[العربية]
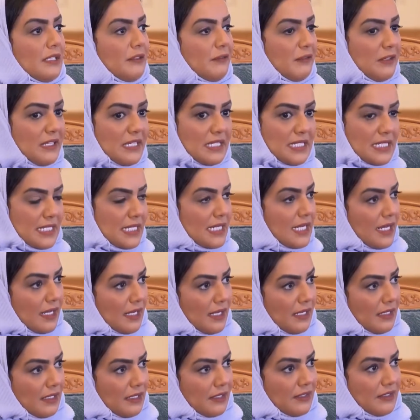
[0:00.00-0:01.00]

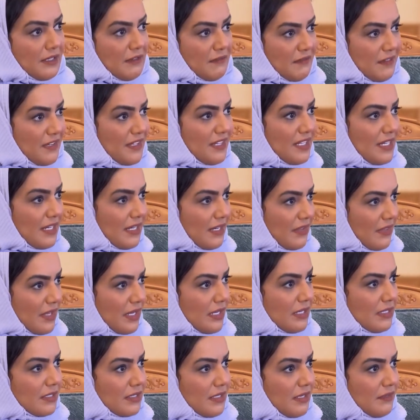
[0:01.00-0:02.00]
الصيغة التنفيذية اللي
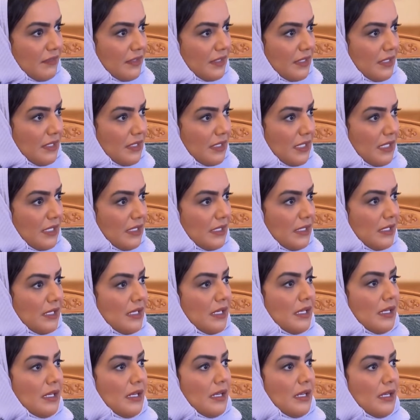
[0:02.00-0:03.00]
ذكرتها نعم. فضيلتك
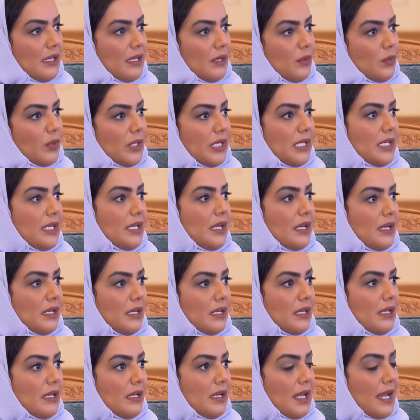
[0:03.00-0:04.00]
نعم.
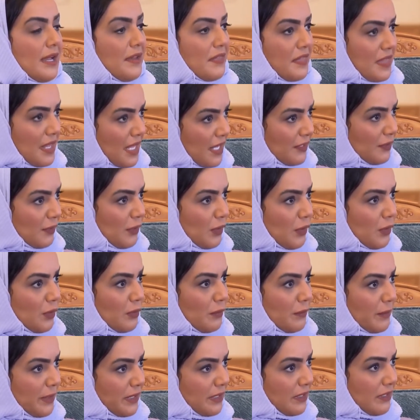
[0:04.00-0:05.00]
وهي الحيثيات
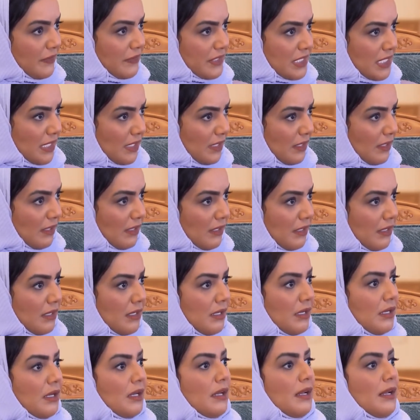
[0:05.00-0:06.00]
الحكم بالتفصيل
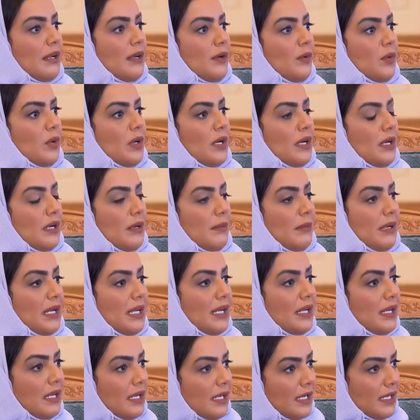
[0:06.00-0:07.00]
نعم
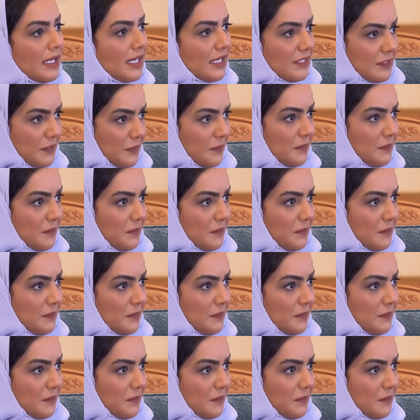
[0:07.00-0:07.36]
ومعها ختم